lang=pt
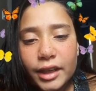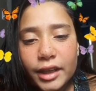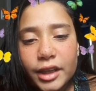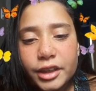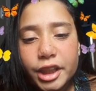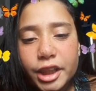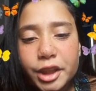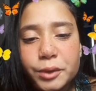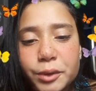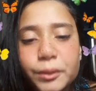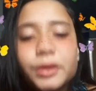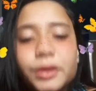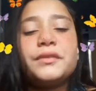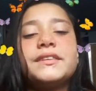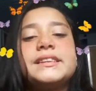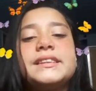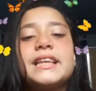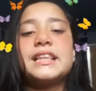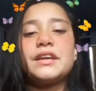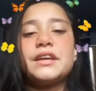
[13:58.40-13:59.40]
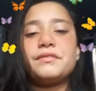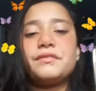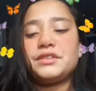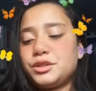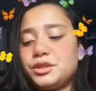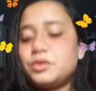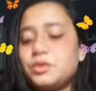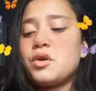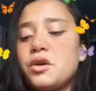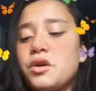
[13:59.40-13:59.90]
Gente, quando eu fizer live
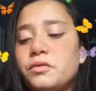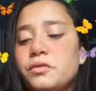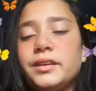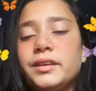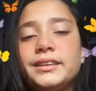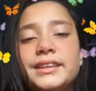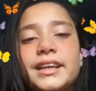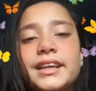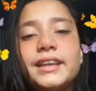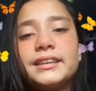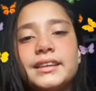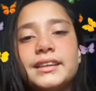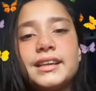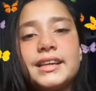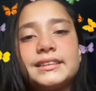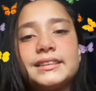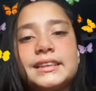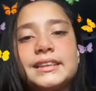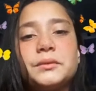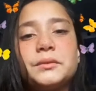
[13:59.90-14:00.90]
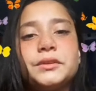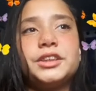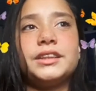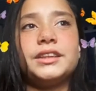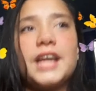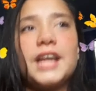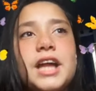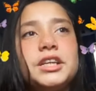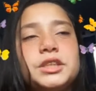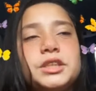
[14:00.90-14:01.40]
de novo, entra essa
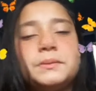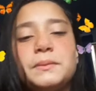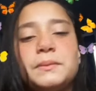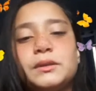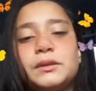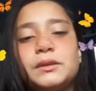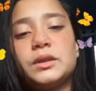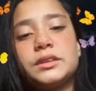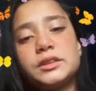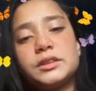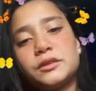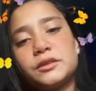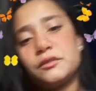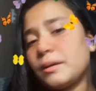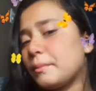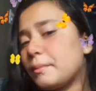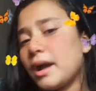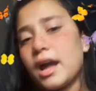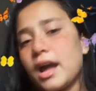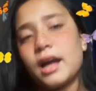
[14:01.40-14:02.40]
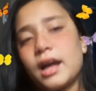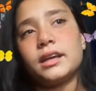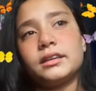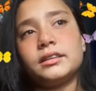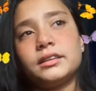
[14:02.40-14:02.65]
quantidade de pessoas que eu vou amar.